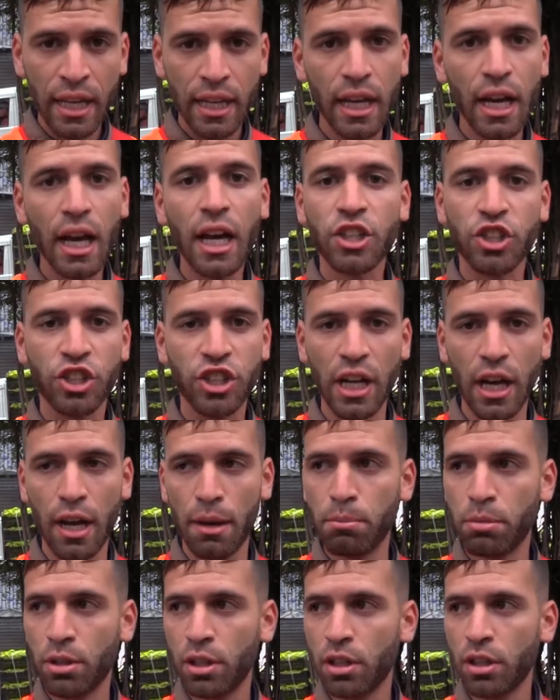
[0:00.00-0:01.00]
يا
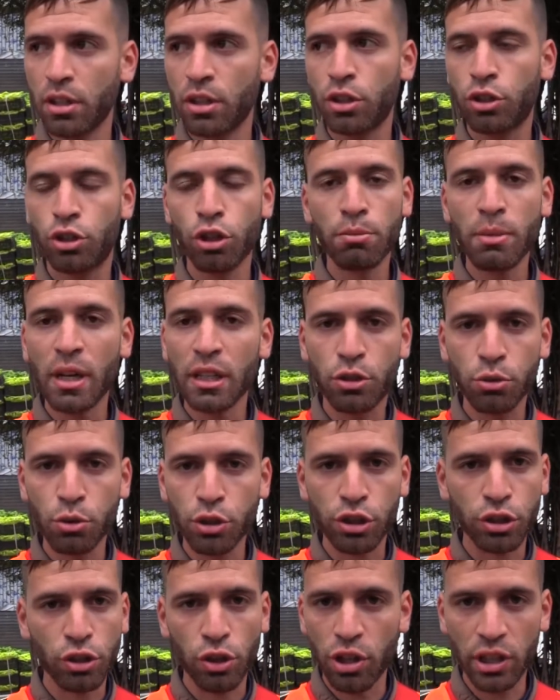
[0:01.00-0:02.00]
الشعب توما
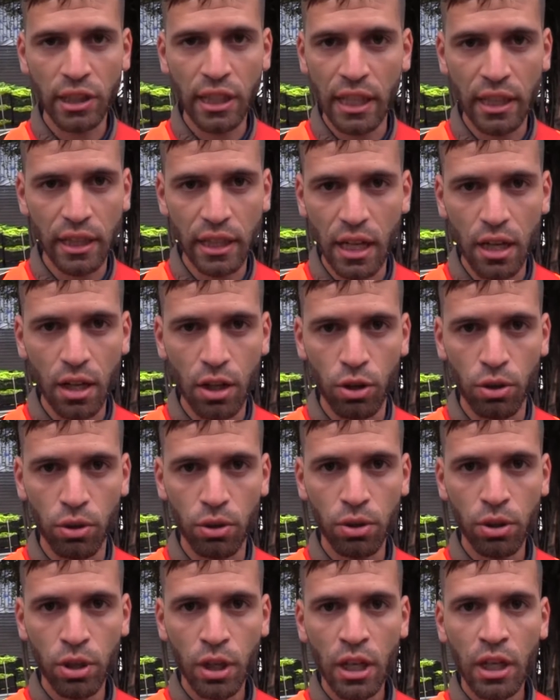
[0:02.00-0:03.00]
توسخوا حنا ننقوا
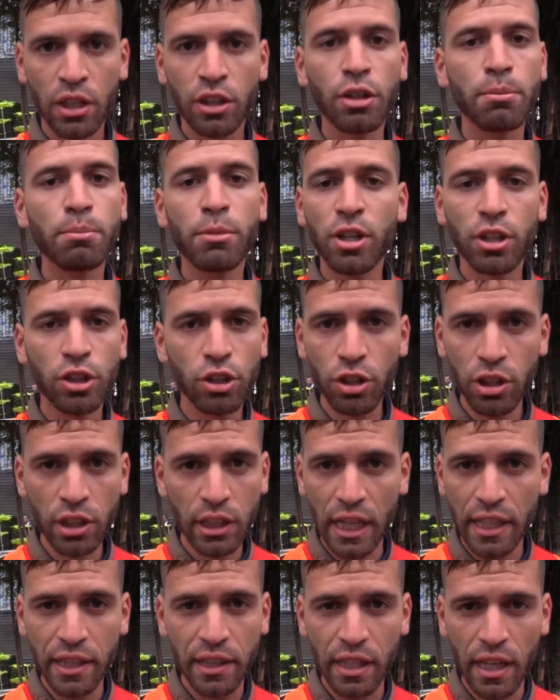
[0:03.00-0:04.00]
تمرضوا
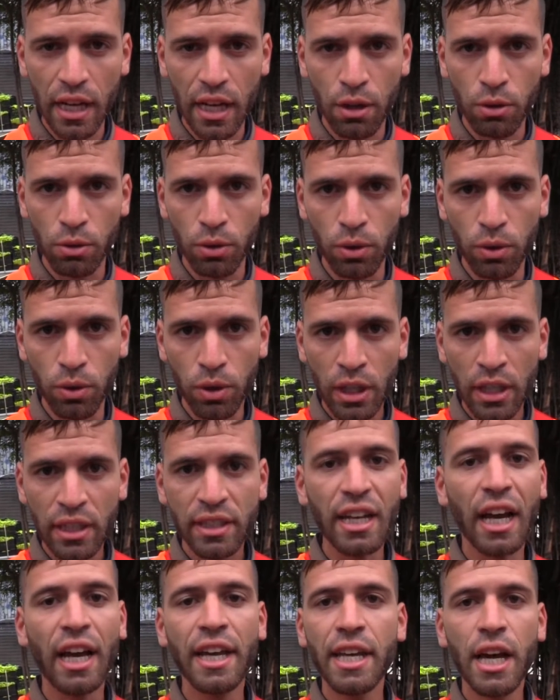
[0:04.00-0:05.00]
حنا نداووا
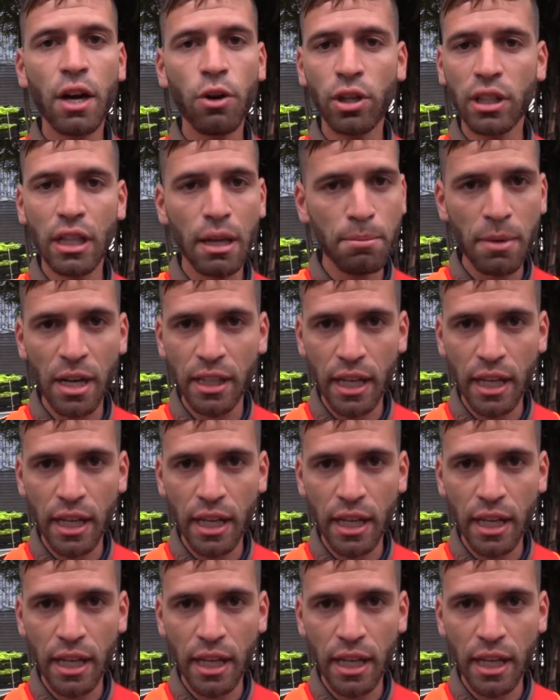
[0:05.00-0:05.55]
تعياو حنا ما